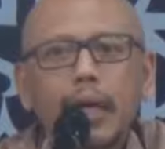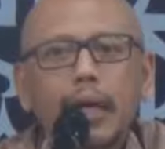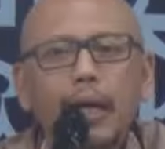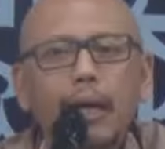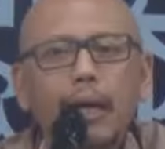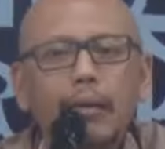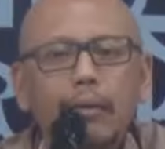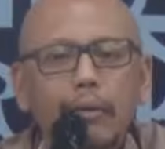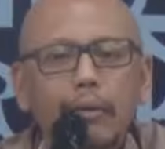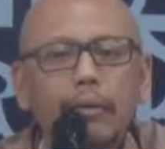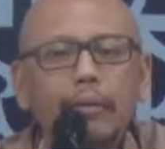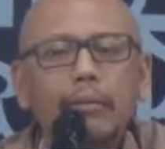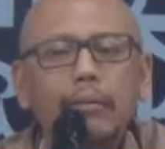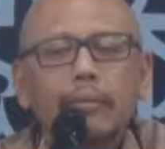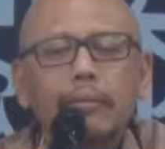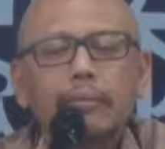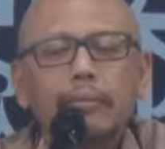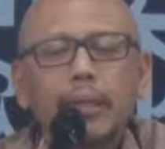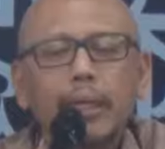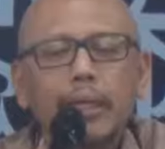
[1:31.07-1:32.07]
yang kalau
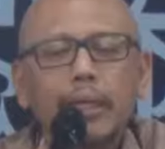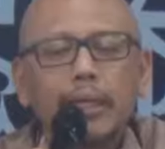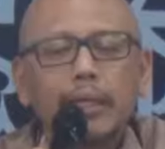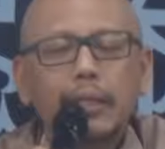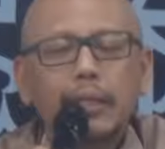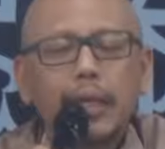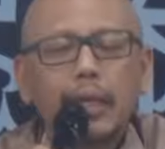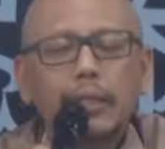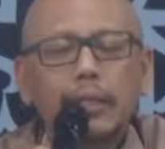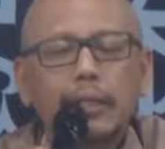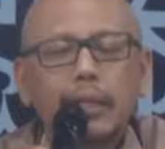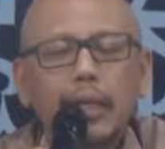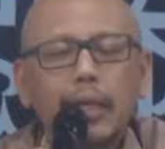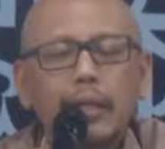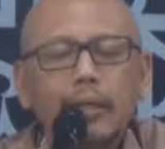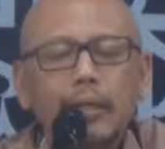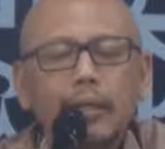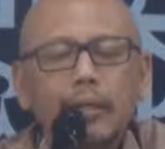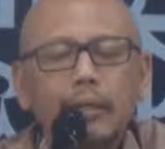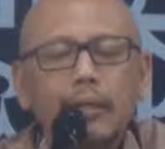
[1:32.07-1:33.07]
pada
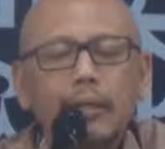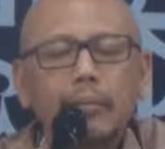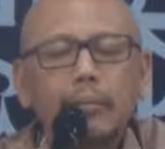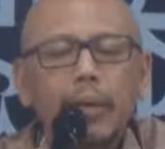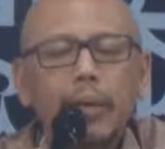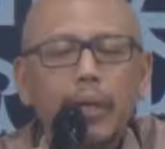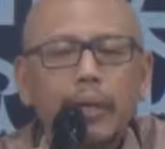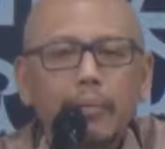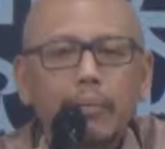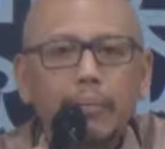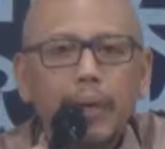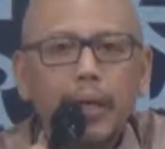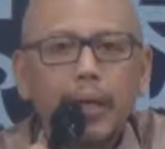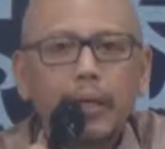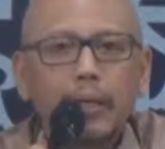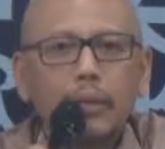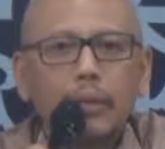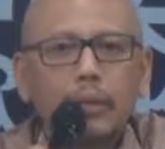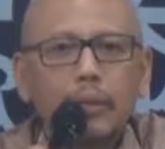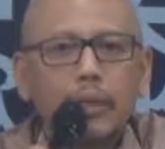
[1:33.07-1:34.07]
saat-saat eh, berlimpah
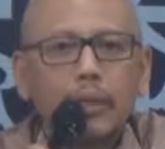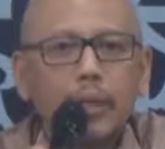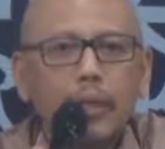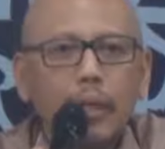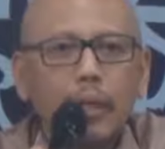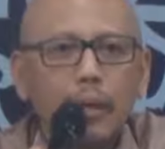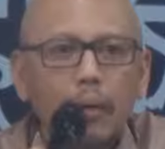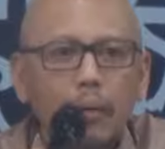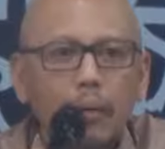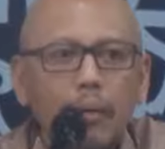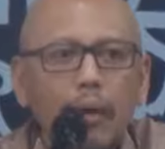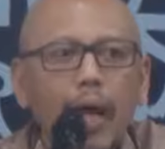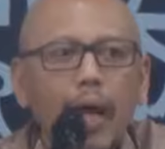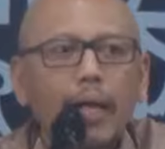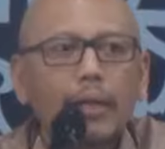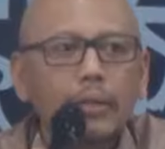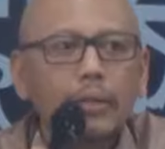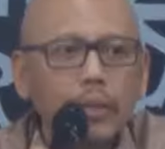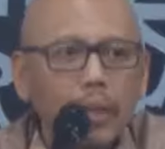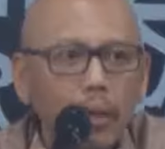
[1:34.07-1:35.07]
itu cenderung
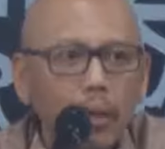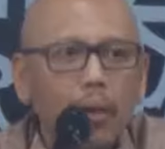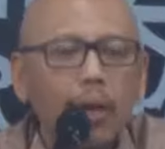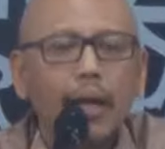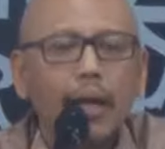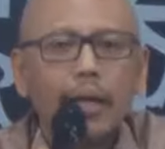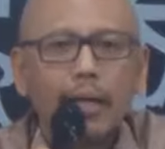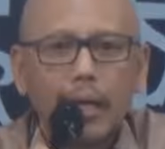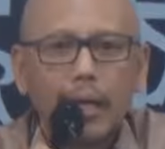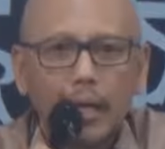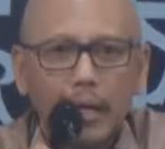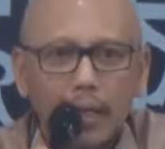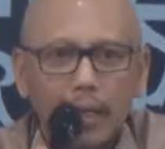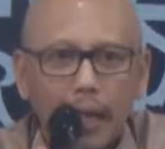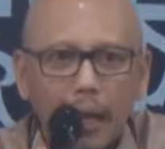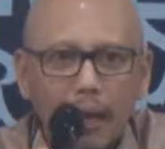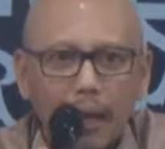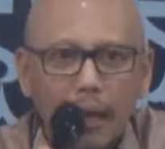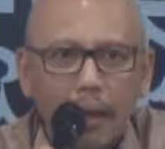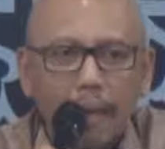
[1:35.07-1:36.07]
anjlok
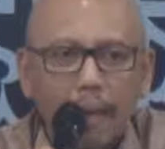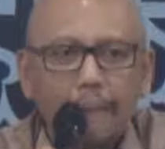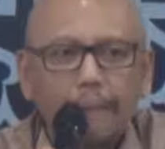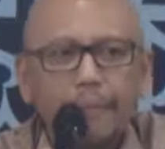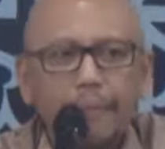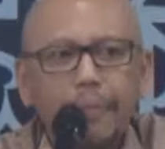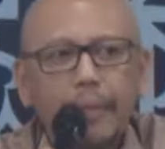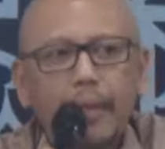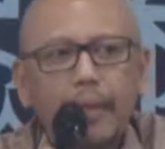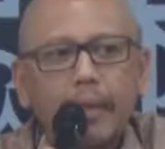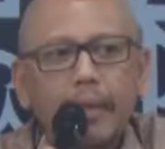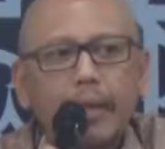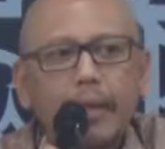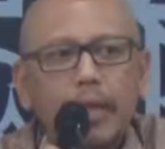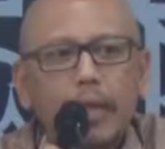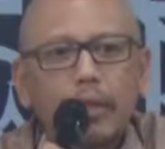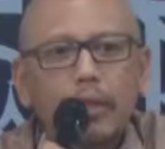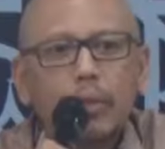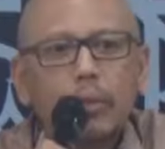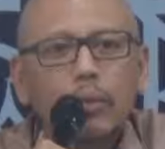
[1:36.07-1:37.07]
harganya
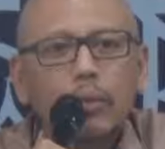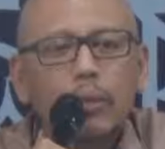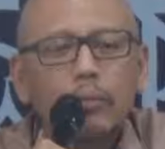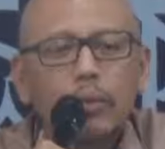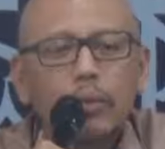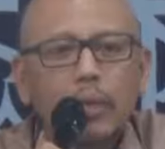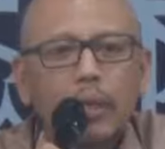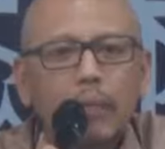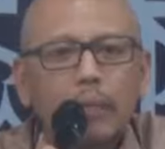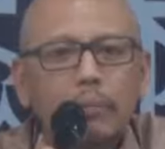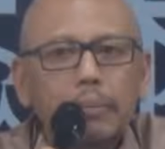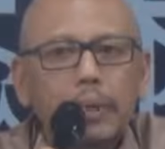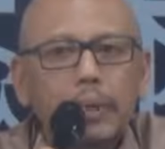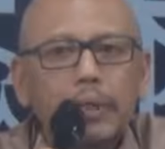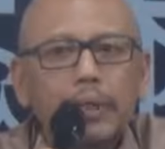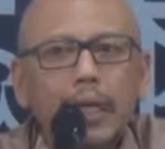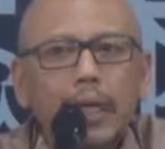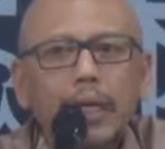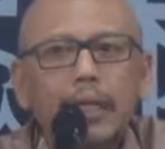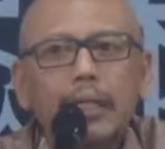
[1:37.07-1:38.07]
itu kemudian
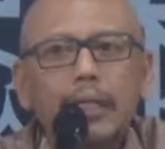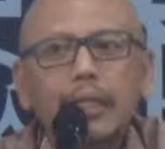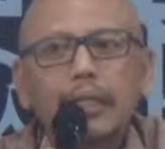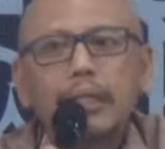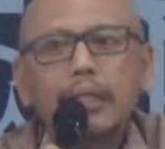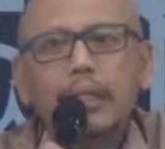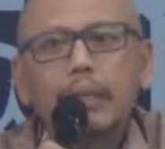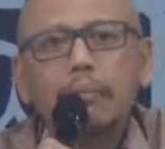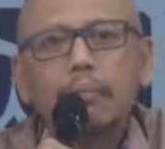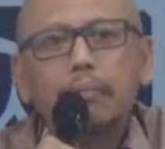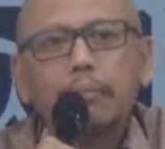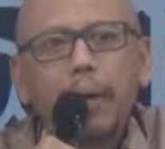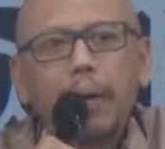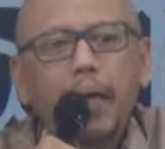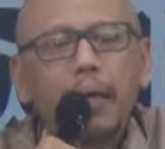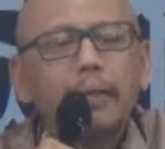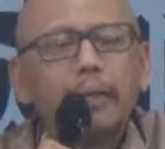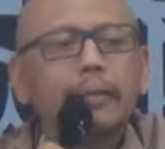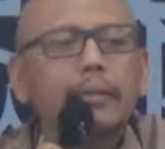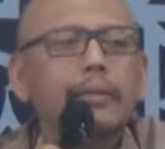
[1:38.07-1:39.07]
bisa
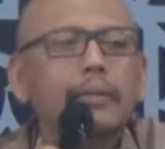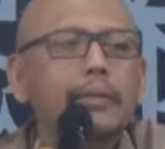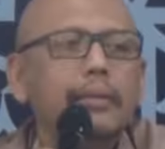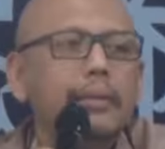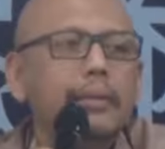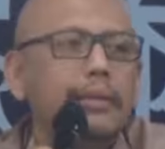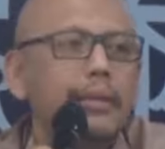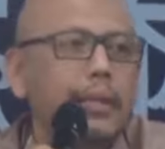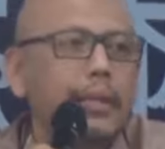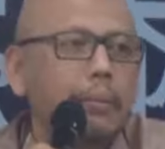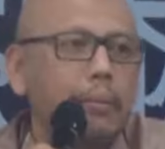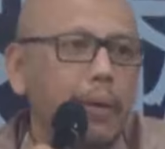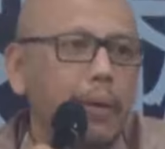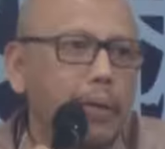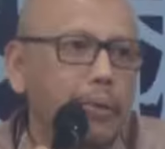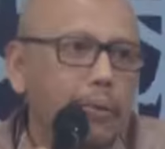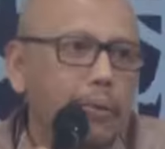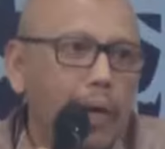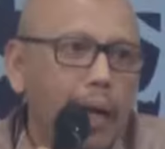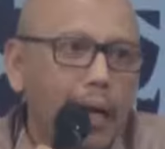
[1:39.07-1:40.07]
disimpan di
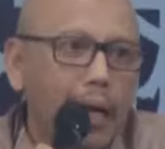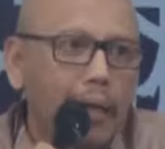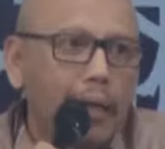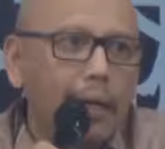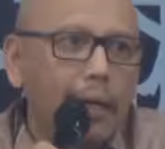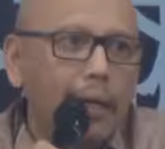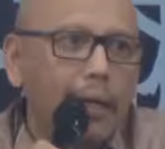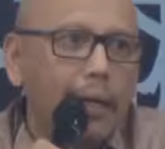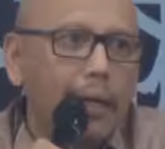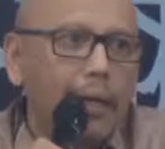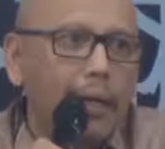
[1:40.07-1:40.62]
dibekukan